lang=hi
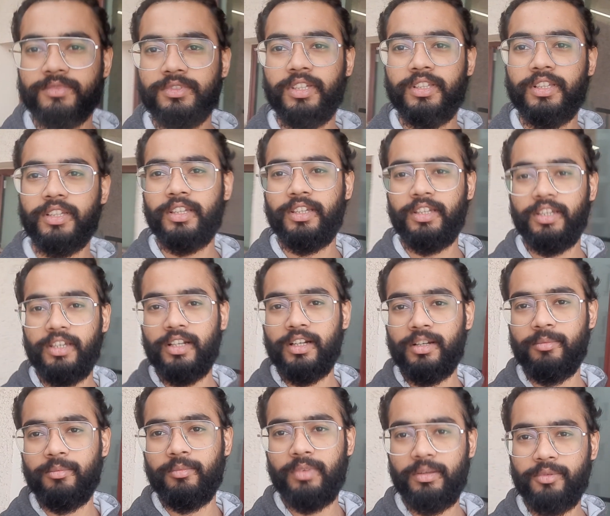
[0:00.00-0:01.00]
जैसे कि ये
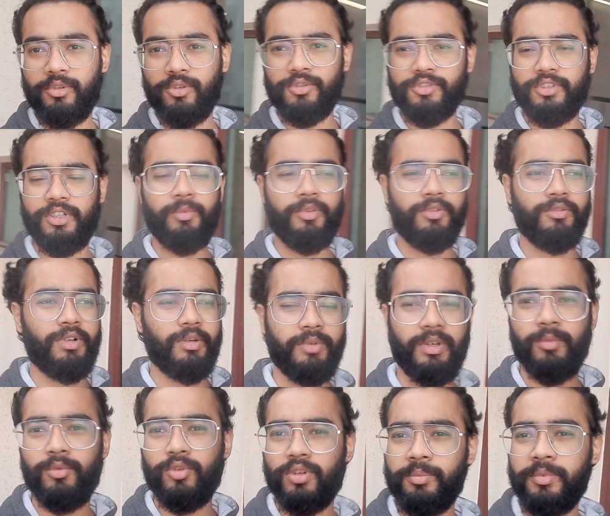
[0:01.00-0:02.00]
रहा मैं अभी हॉस्टल में हूँ अभी
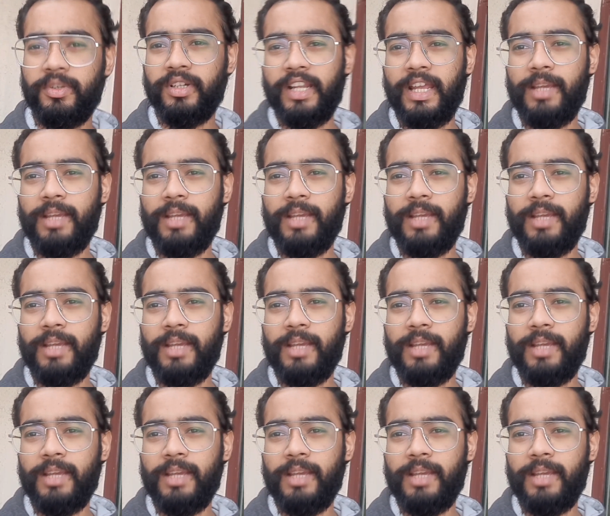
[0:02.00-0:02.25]
हम लोग अपने